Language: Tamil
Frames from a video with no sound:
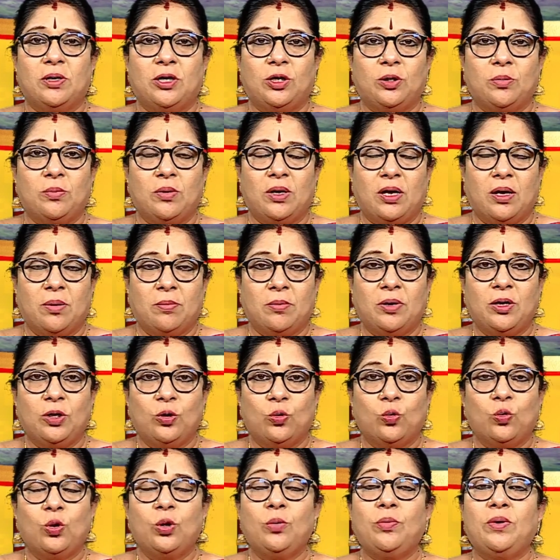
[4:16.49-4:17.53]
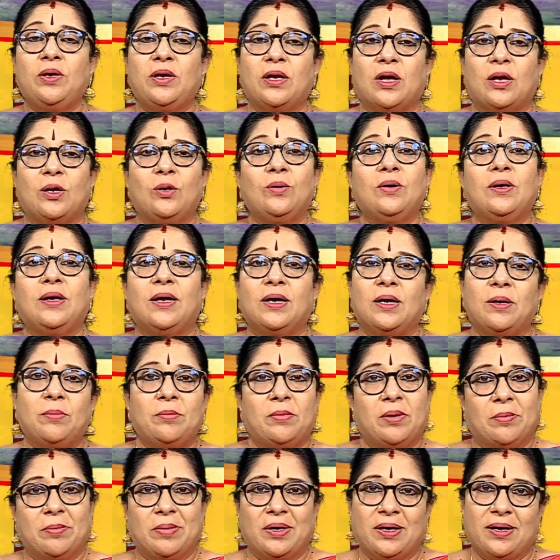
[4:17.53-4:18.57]
மட்டுமல்லாமல் குருவின் அனுகிரகம்
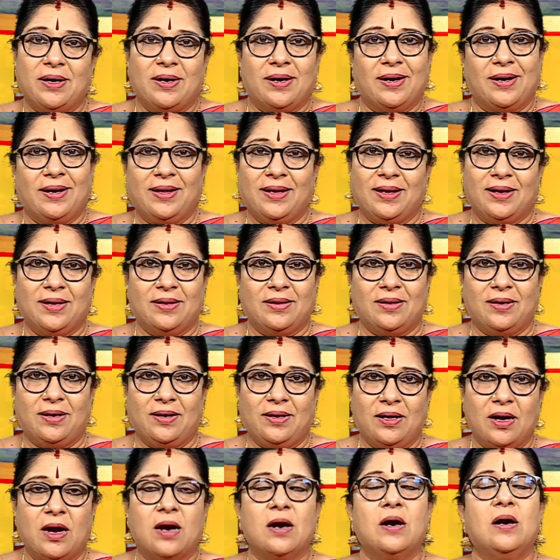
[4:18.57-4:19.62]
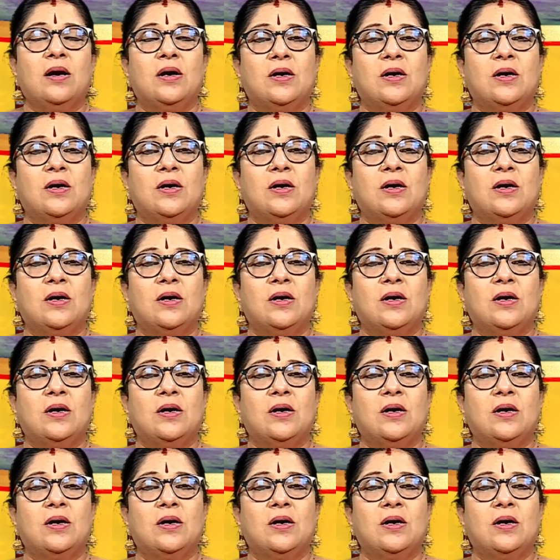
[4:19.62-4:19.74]
நமக்கு கிடைக்கிறது இல்லையா